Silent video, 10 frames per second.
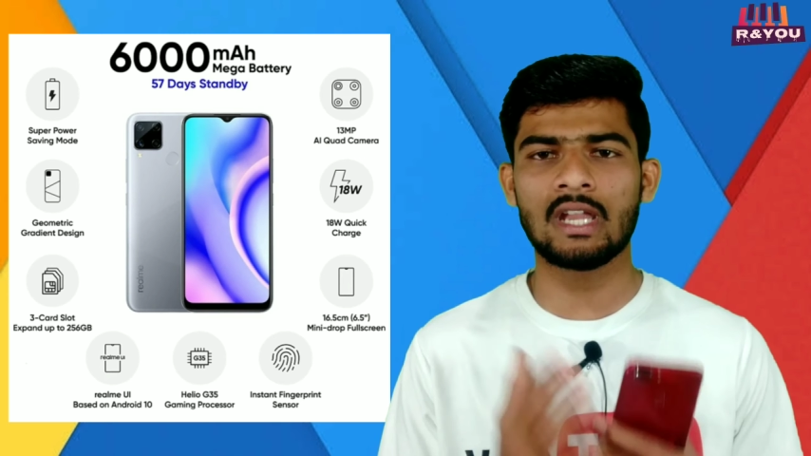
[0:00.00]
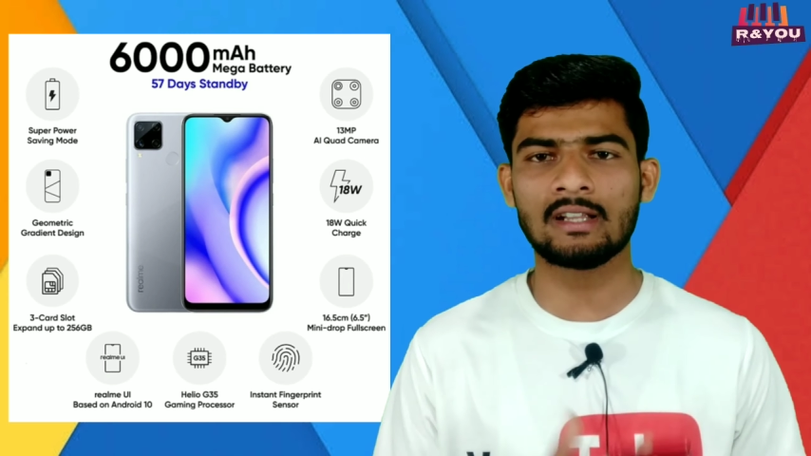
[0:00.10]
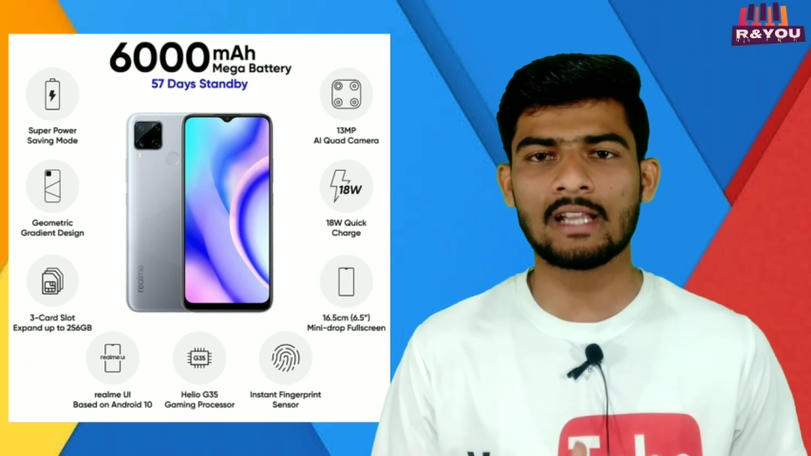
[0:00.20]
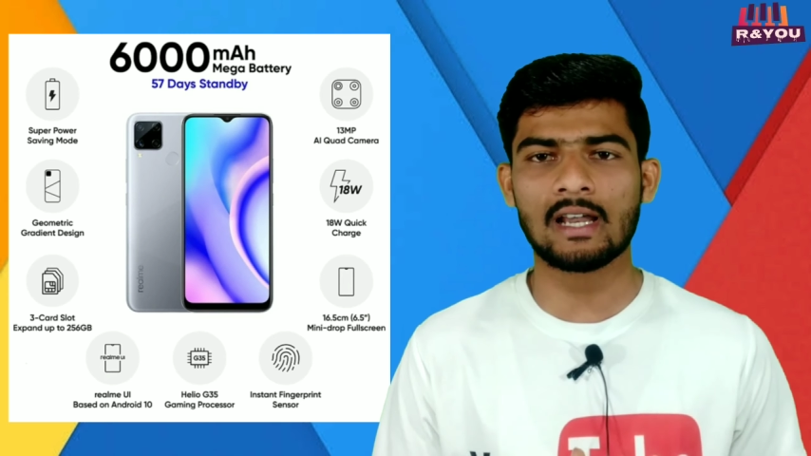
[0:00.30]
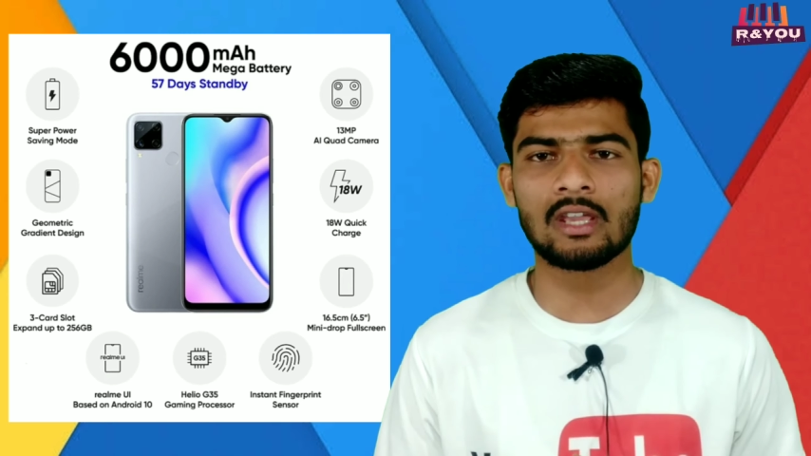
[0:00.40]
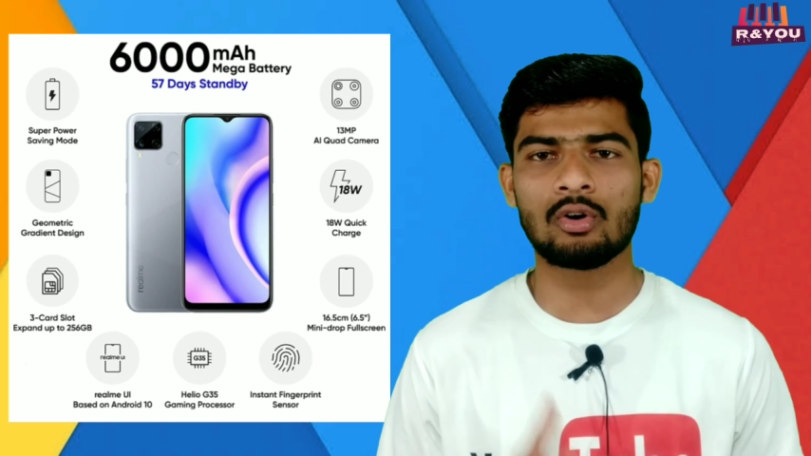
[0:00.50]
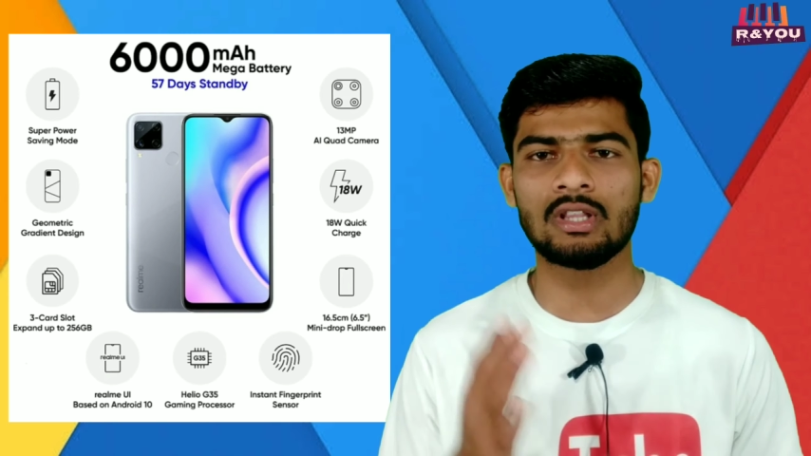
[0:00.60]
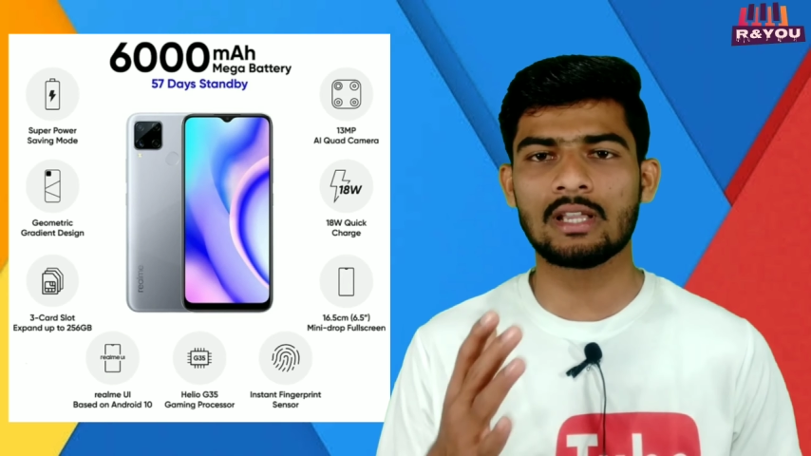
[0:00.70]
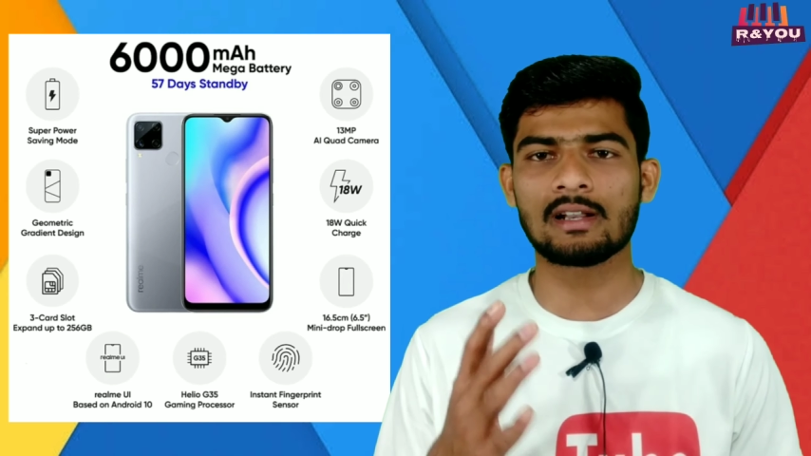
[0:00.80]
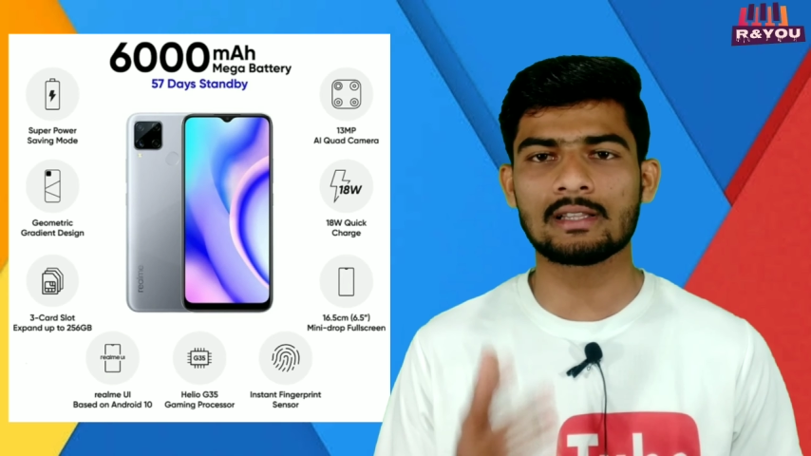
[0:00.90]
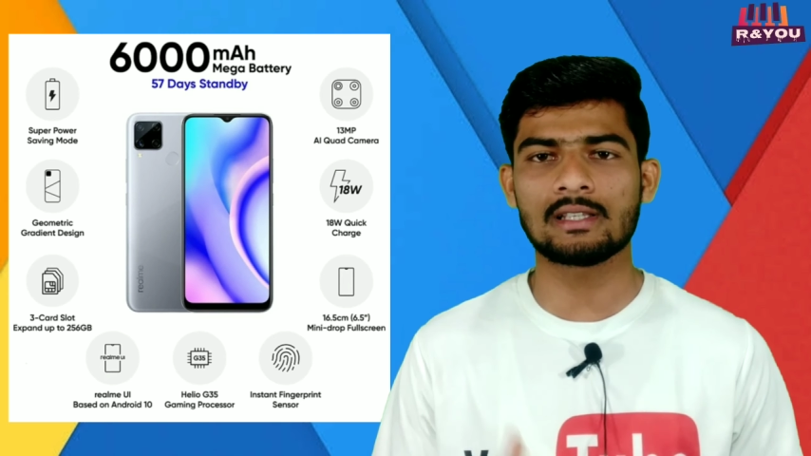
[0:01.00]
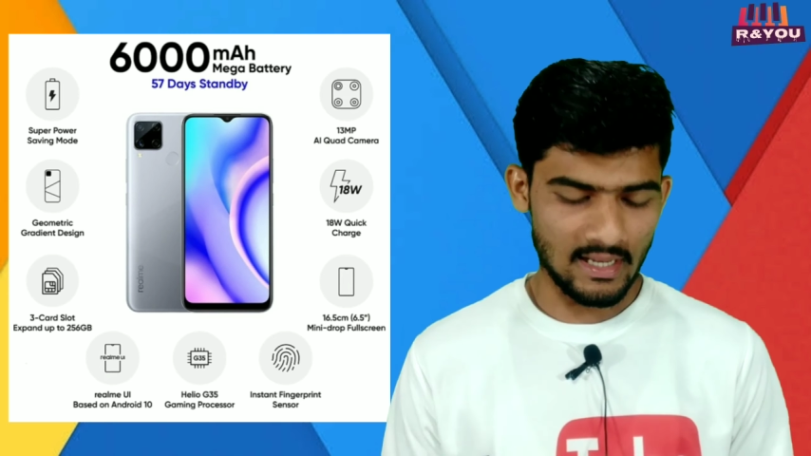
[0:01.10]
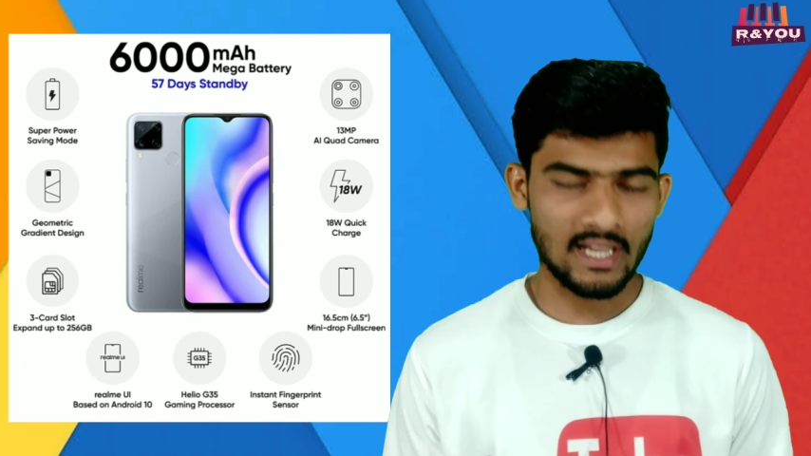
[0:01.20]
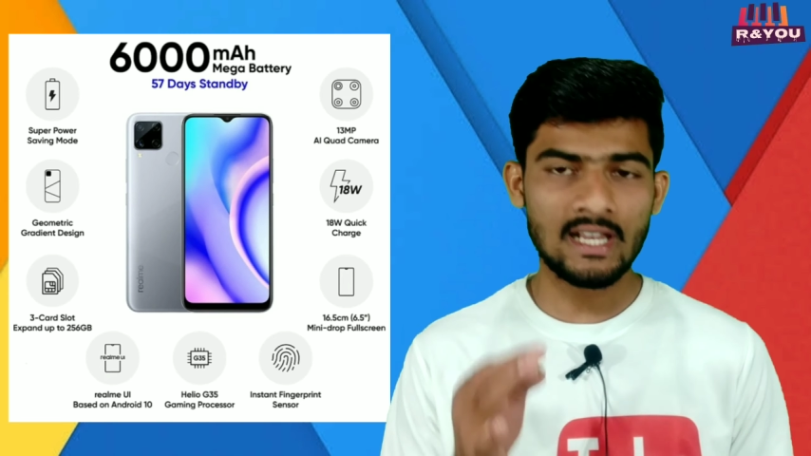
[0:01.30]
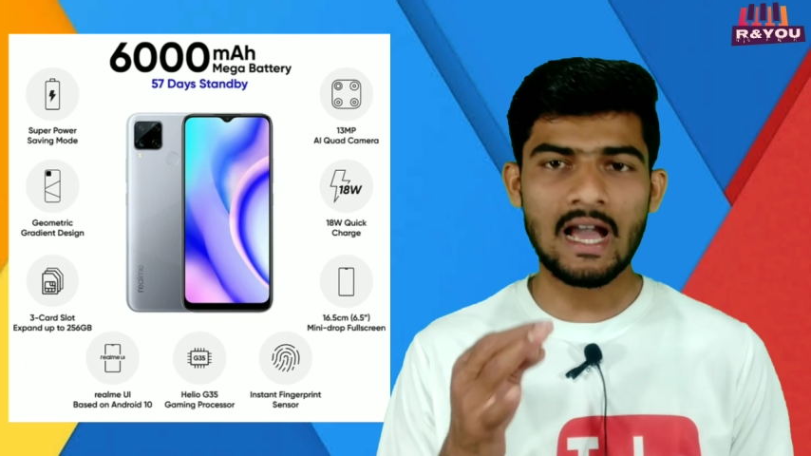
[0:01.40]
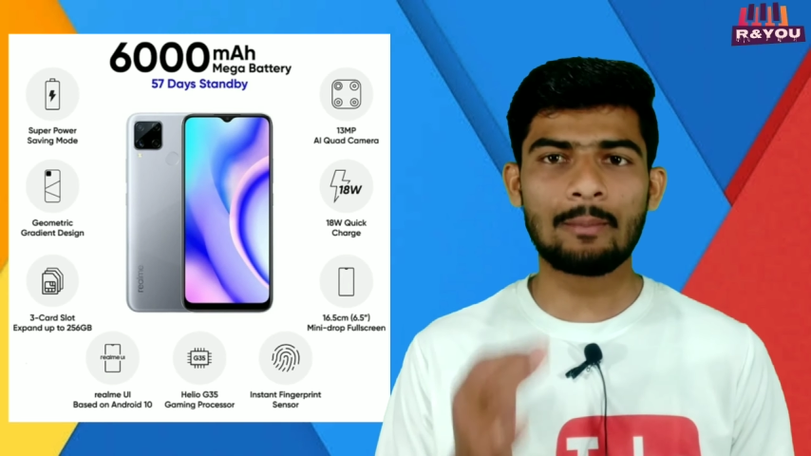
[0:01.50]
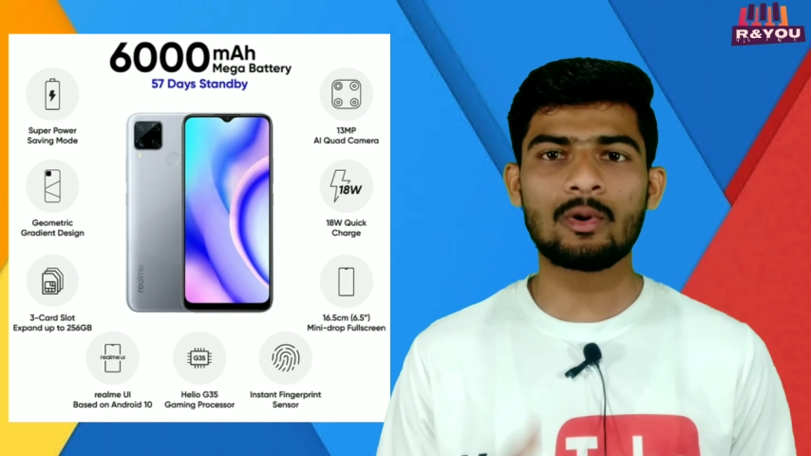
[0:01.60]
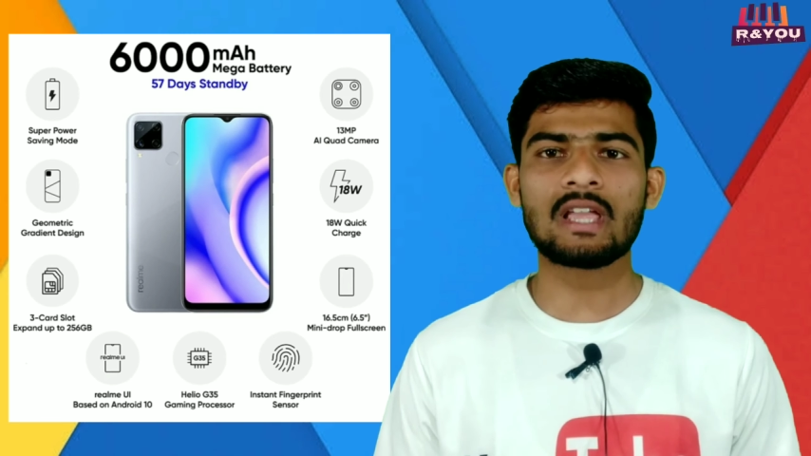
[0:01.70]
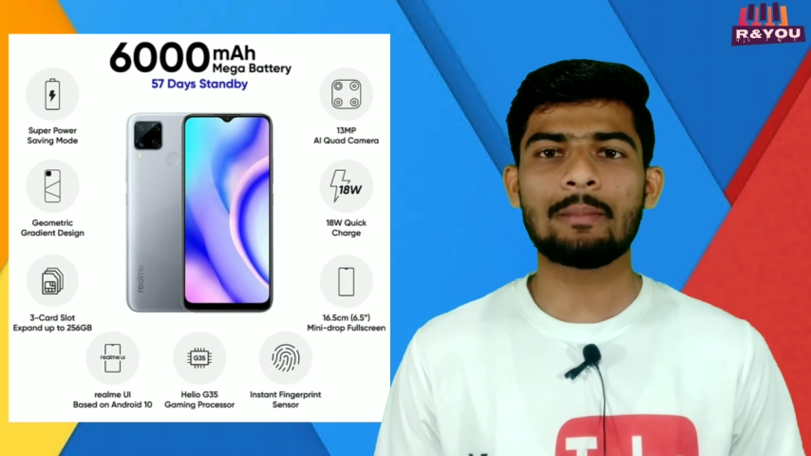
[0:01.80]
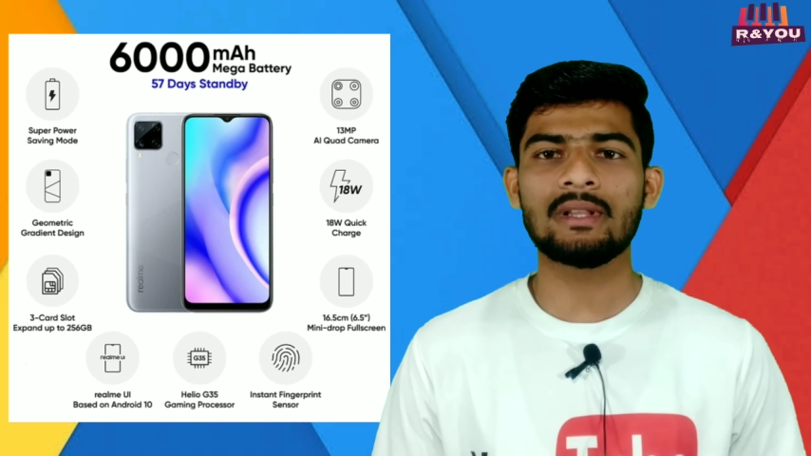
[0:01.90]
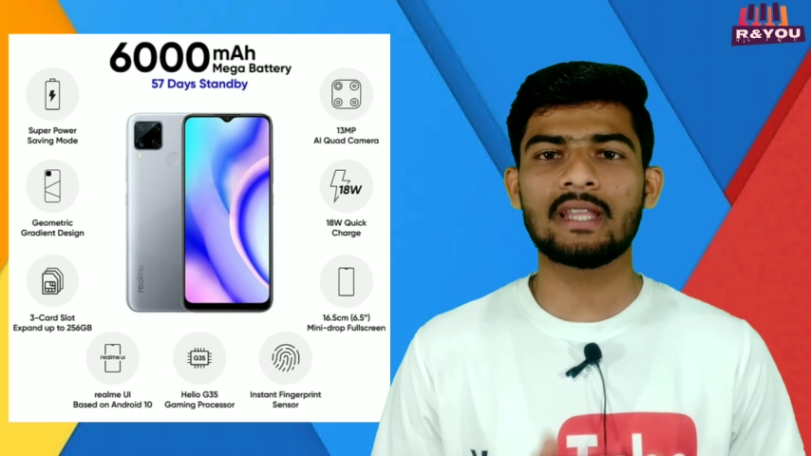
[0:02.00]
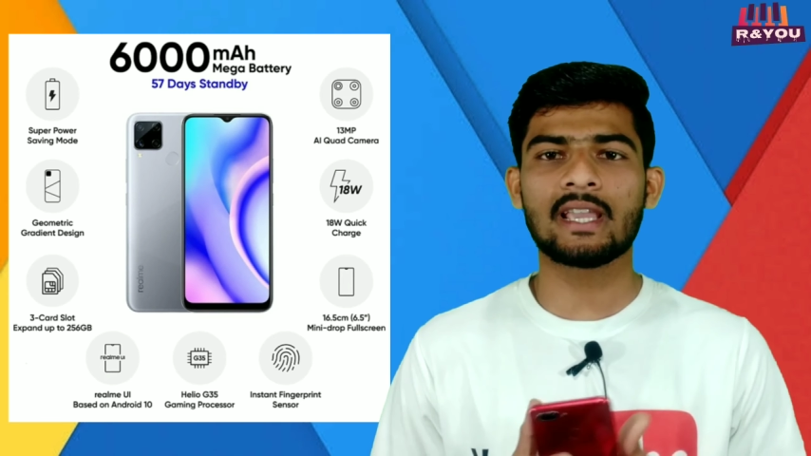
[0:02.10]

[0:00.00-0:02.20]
ठीक ठाक है कोई दिक्कत नहीं लेकिन आपको यहाँ पे